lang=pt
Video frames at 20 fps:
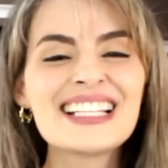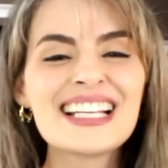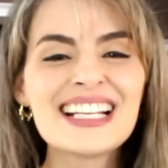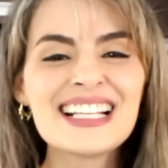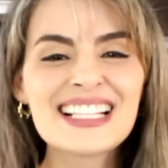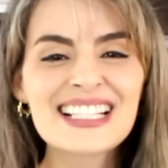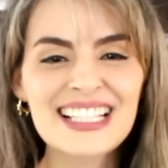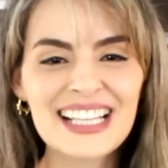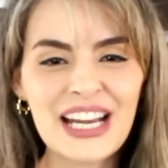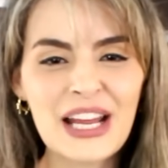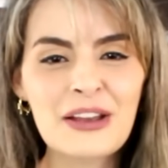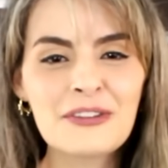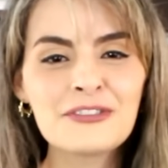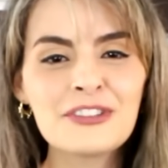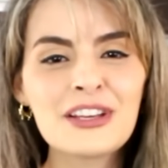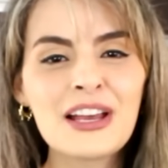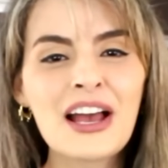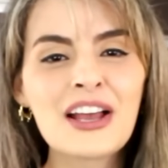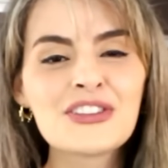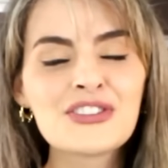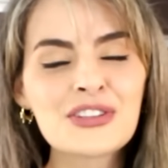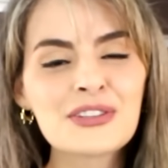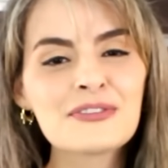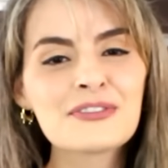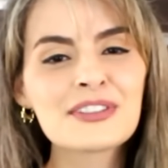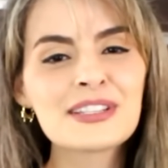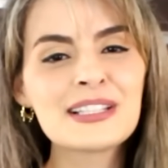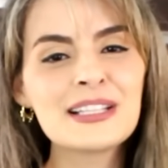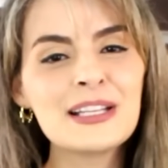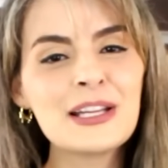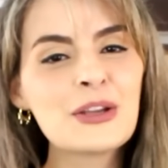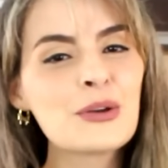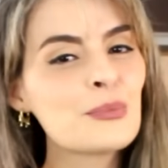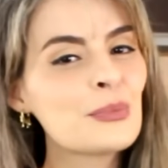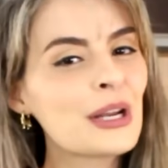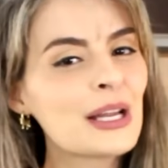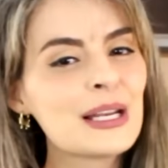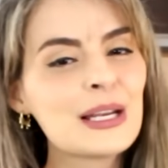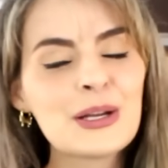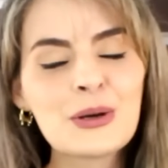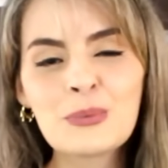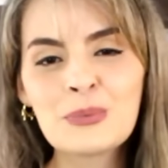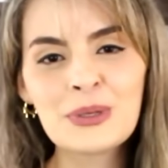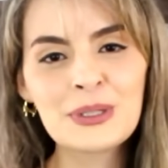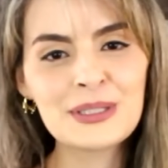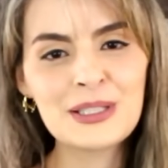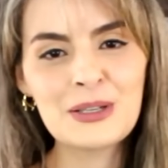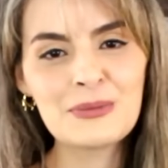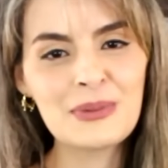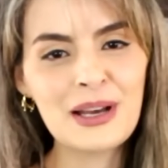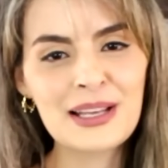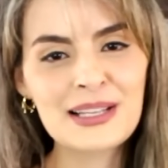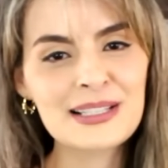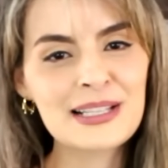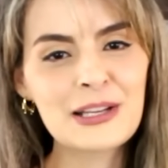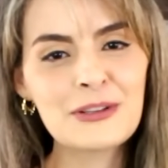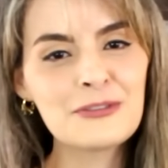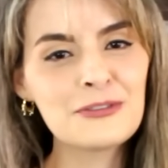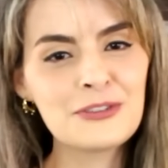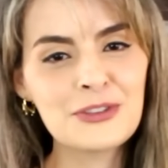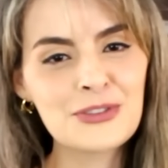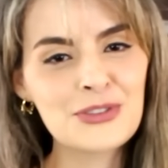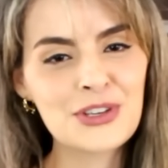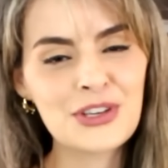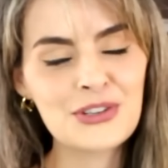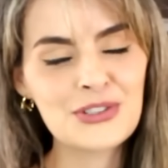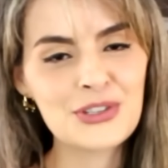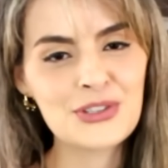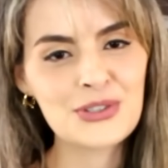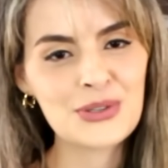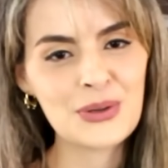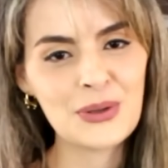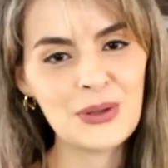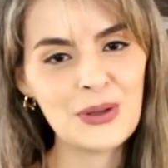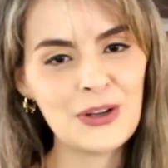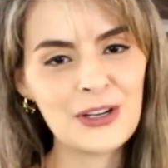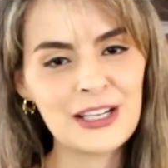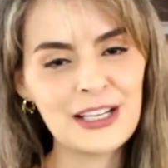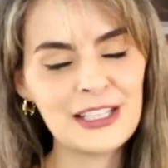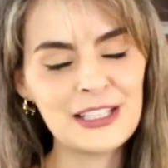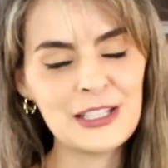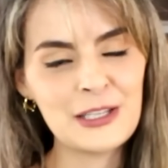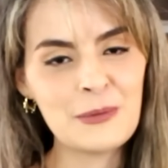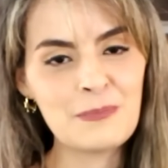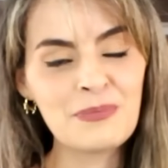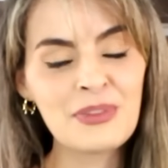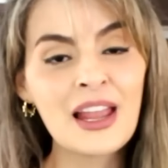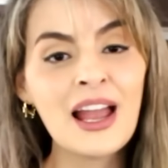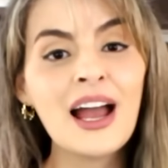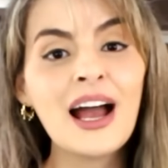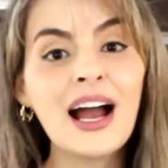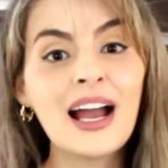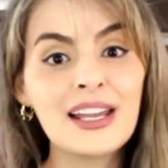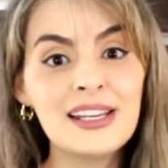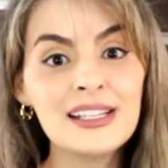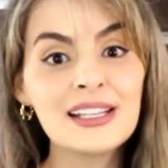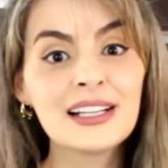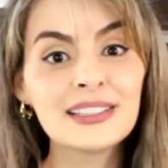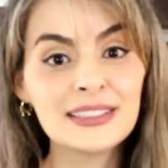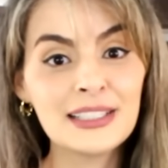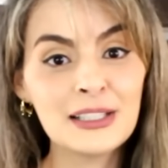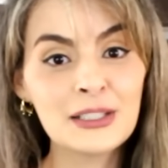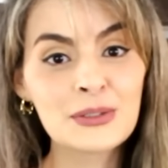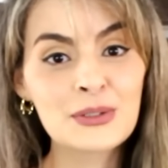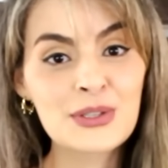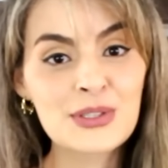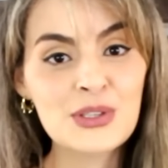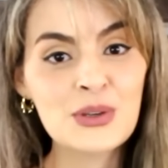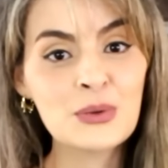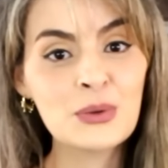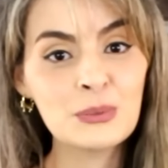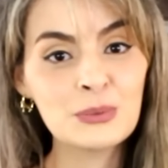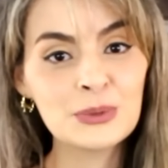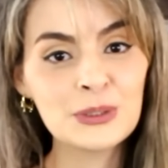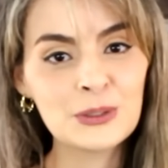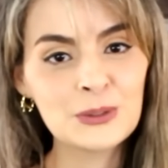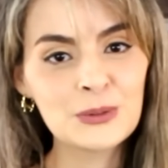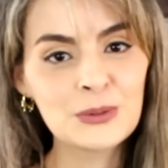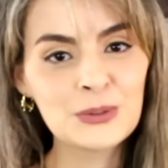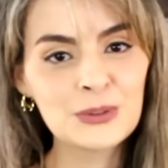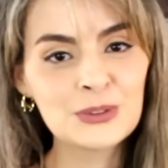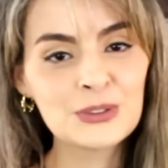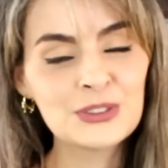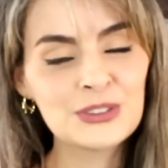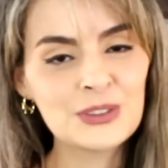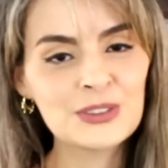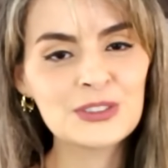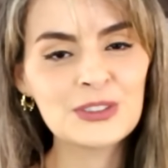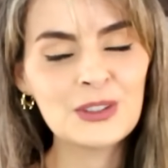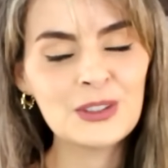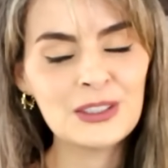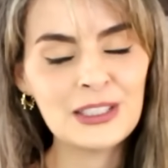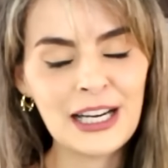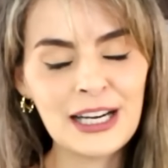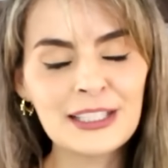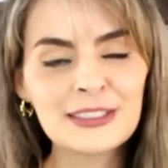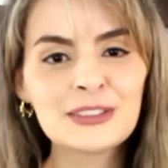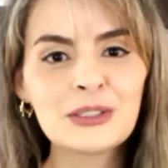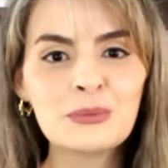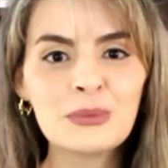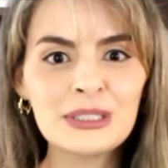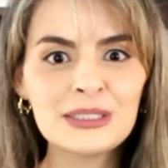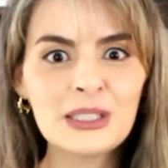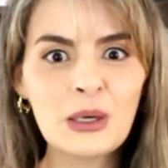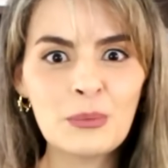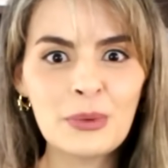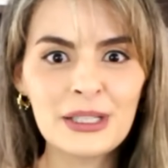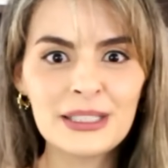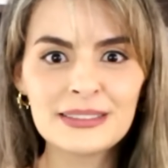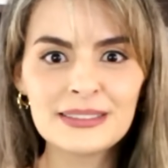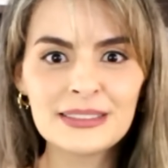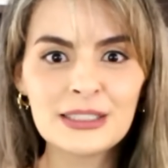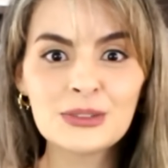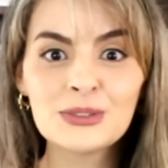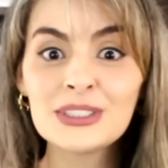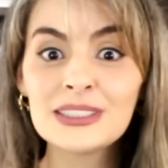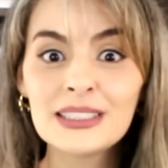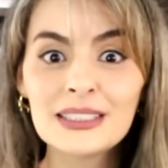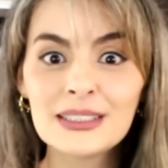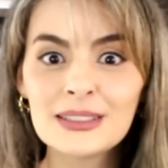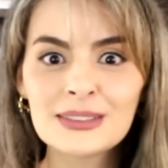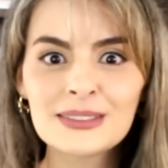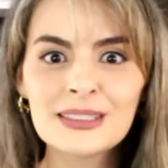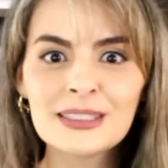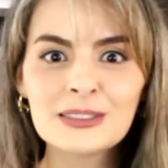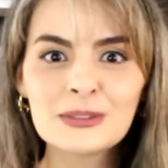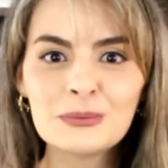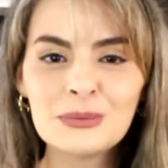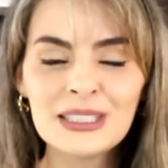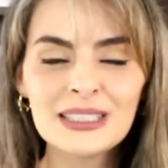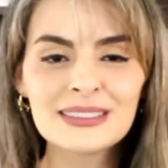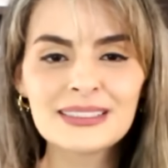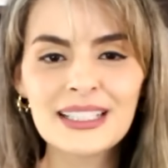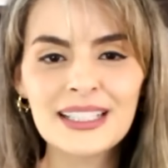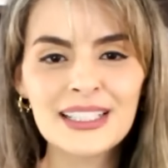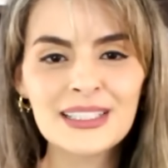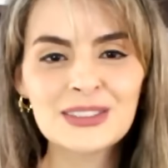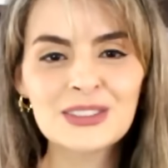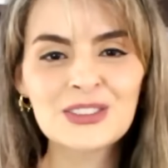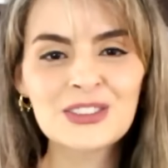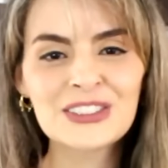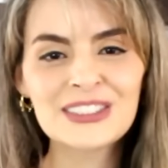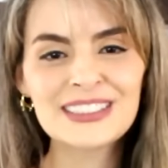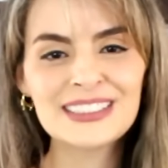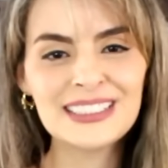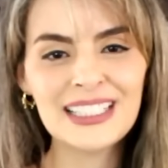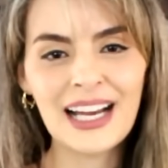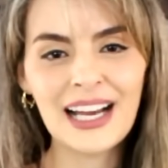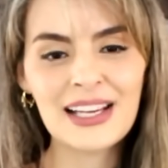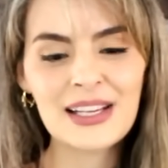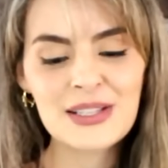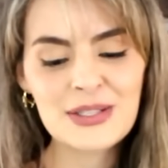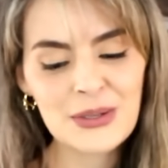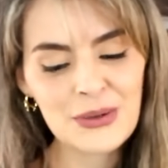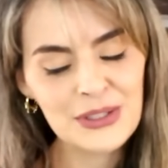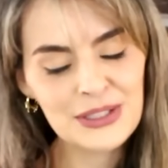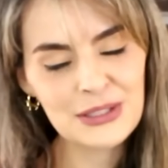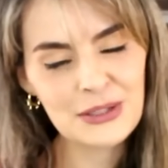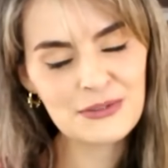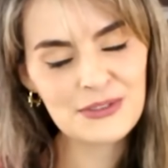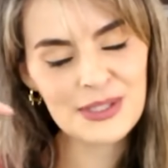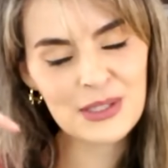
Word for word: Se inscreve e ativa o sininho para não perder mais nenhum vídeo que a gente coloca aqui. Aí na tela do seu computador ou do seu celular também está aparecendo o endereço das minhas redes sociais, ou então